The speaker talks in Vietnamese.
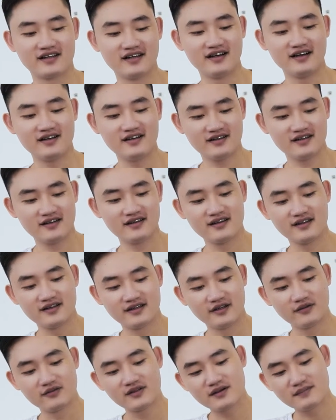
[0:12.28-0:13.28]
Đó
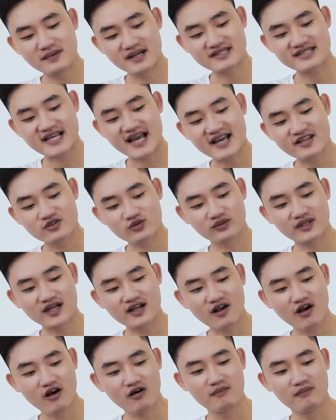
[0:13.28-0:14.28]
Nếu như mà chai chúng
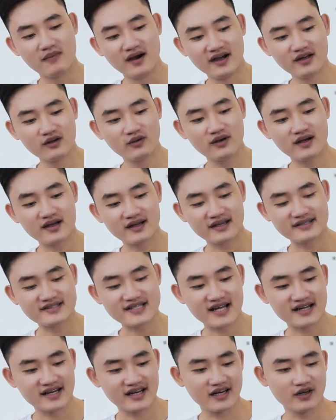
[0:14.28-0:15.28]
ta còn mới luôn á, cái
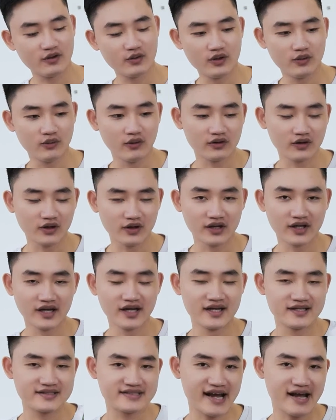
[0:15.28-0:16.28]
chai này là Huy uống rồi
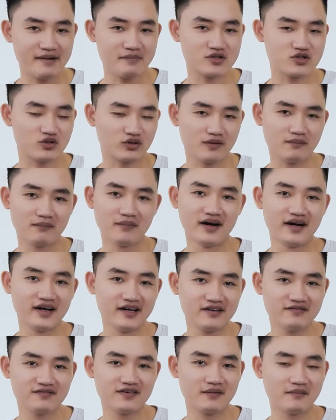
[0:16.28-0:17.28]
Chai mà chúng ta
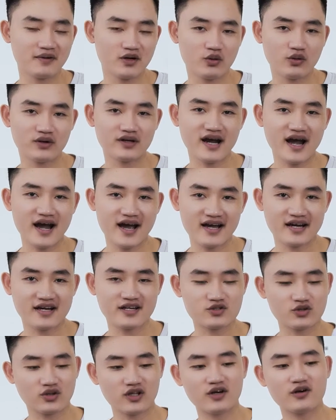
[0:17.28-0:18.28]
mới vừa mới khui ra á,
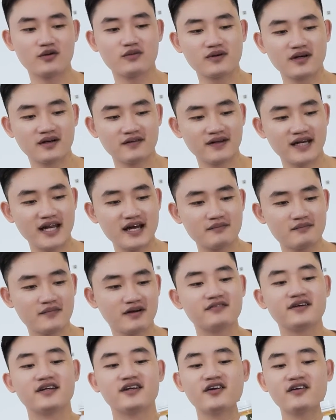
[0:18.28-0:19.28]
là chúng ta không cần lắc
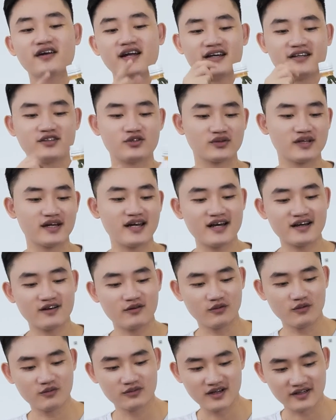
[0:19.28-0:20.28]
bởi vì nó đầy chúng ta lắc
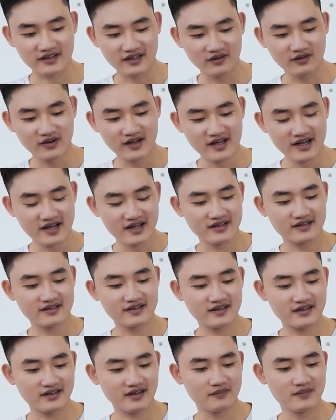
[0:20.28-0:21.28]
cũng không được đâu
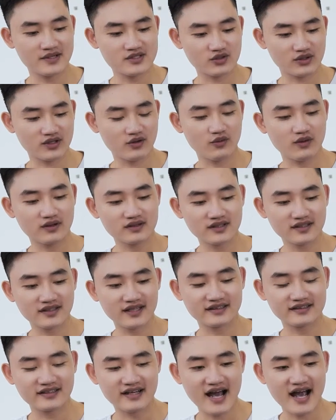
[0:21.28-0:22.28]
Nhưng nếu mà chúng ta uống từ
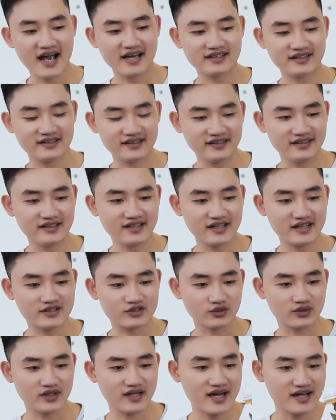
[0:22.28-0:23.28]
lần thứ hai trở đi á, là
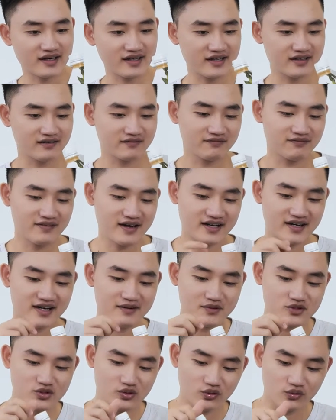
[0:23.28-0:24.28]
chúng ta lắc lên Và
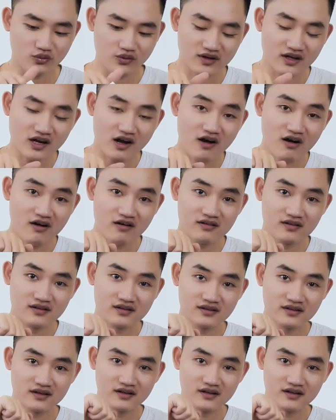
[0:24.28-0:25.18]
khi mà chúng ta uống còn